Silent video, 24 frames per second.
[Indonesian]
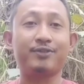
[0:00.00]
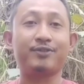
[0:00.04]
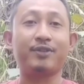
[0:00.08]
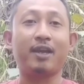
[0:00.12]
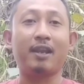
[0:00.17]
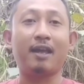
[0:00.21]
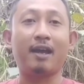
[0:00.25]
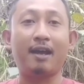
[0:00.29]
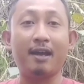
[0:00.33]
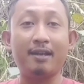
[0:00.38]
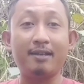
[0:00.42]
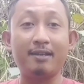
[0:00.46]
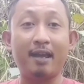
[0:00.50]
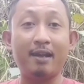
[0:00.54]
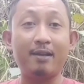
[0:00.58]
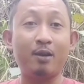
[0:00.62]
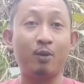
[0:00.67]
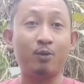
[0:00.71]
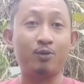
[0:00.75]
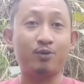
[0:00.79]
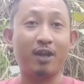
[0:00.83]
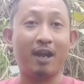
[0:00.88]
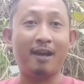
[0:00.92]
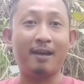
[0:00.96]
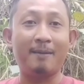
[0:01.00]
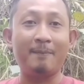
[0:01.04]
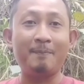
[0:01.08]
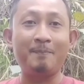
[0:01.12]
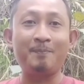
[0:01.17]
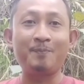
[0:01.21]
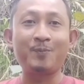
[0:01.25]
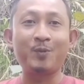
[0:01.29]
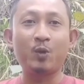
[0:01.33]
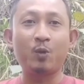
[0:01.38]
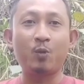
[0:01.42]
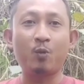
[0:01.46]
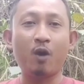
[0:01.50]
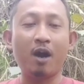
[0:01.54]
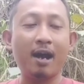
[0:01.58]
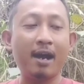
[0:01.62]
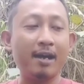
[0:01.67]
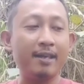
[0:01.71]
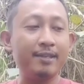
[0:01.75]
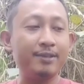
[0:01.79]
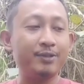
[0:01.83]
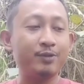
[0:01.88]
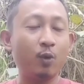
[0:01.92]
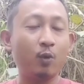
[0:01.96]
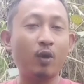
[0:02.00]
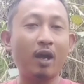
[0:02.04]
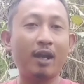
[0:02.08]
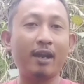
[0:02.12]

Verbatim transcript: kesalahan dan dosa Wahai